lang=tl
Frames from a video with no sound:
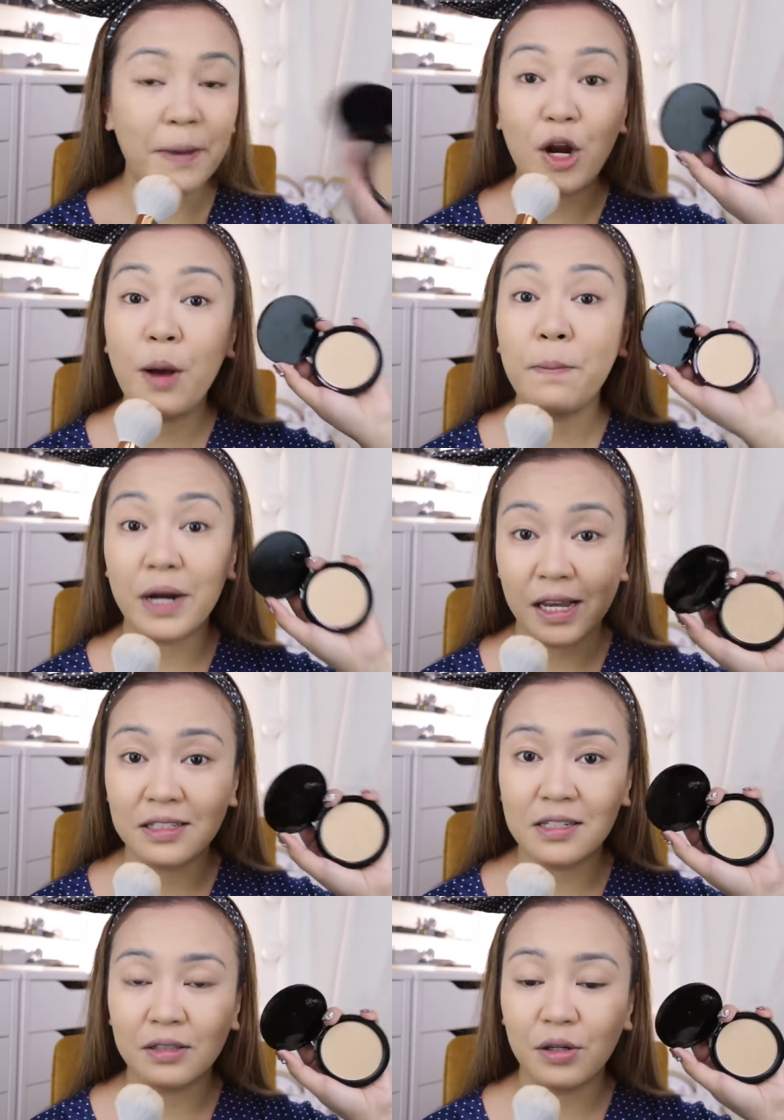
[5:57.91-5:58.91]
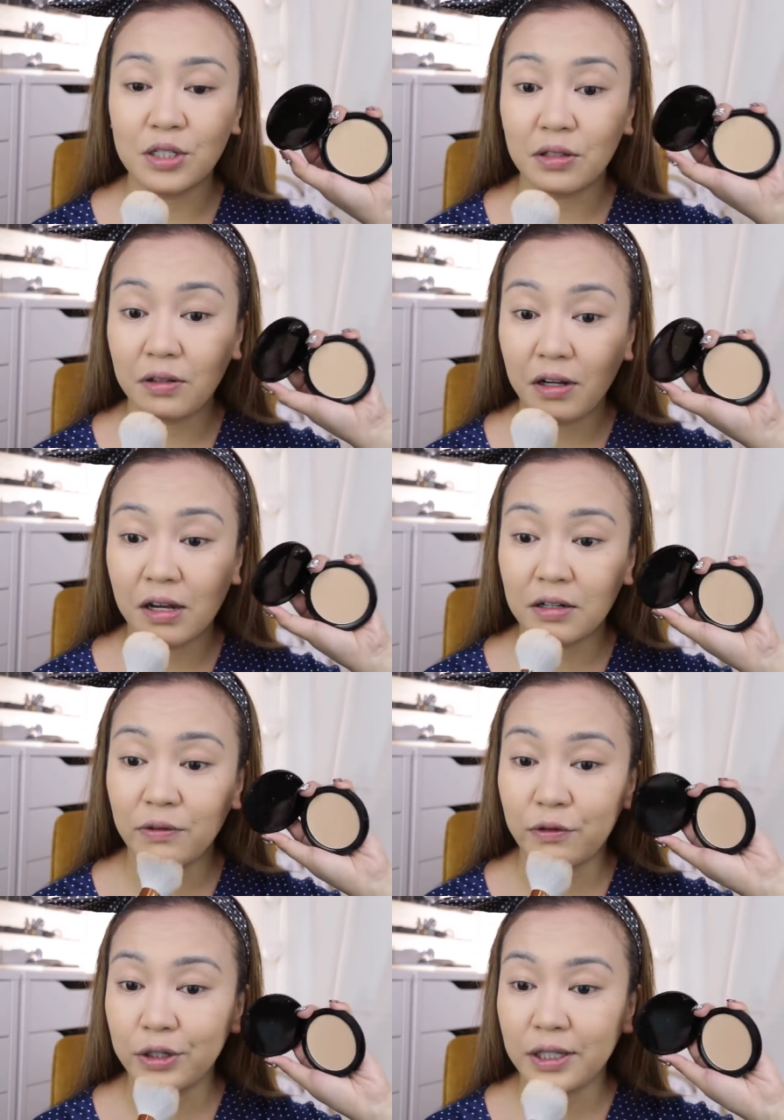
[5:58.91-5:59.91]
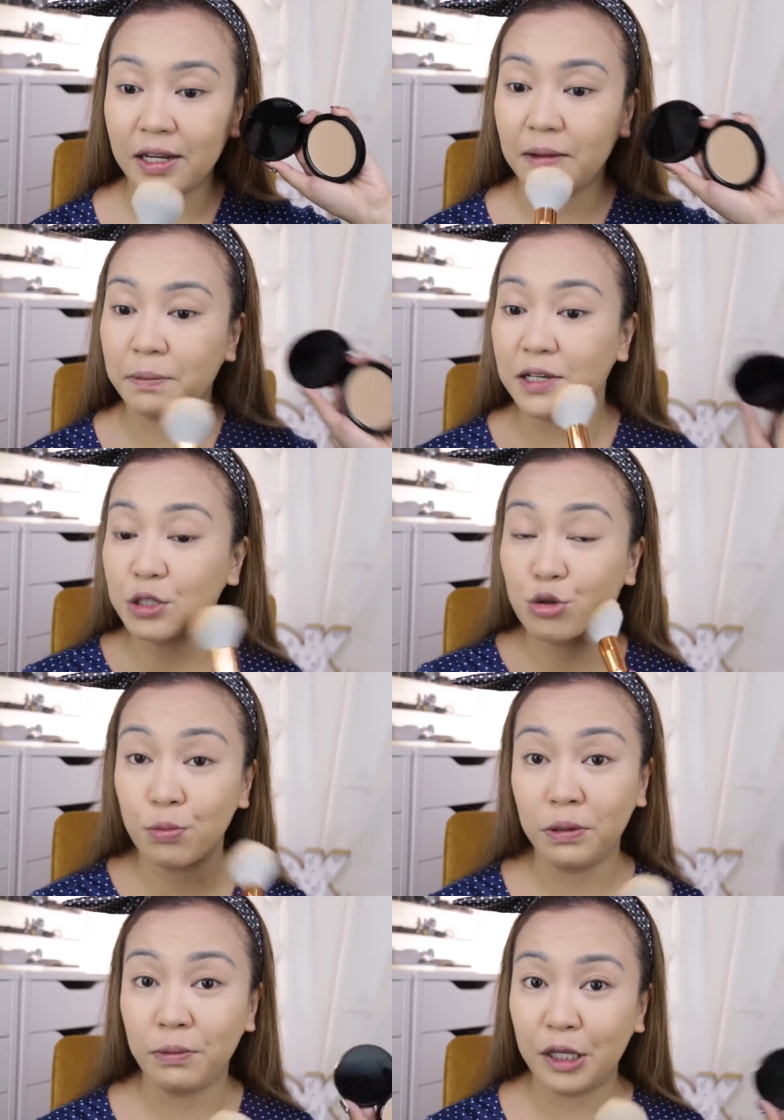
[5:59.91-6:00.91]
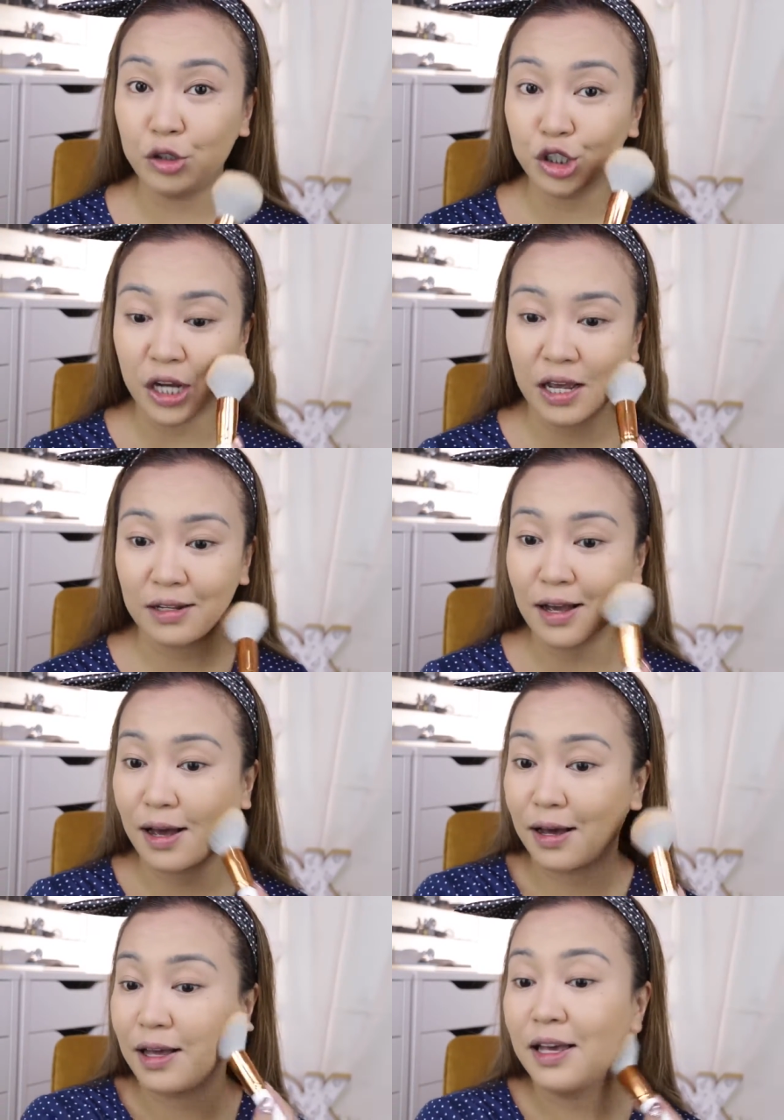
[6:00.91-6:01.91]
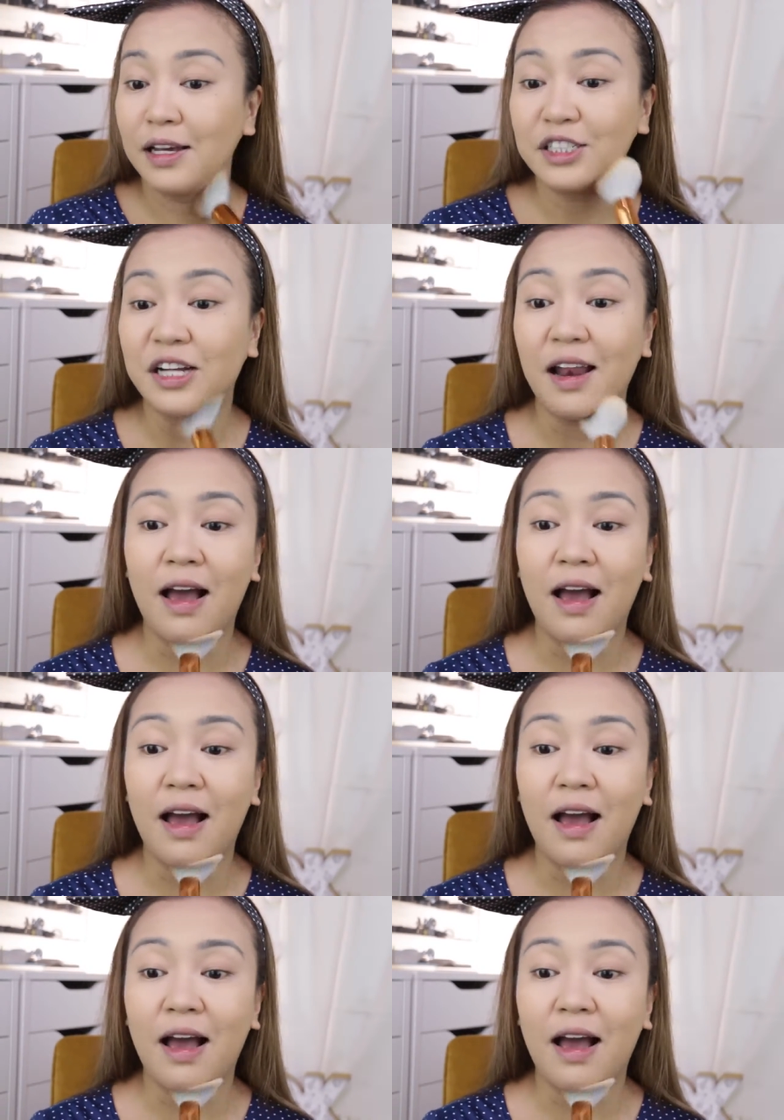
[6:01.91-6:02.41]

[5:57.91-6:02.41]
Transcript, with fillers: Pero ang price nito is 349 pesos kung bibili niyo siya ng siya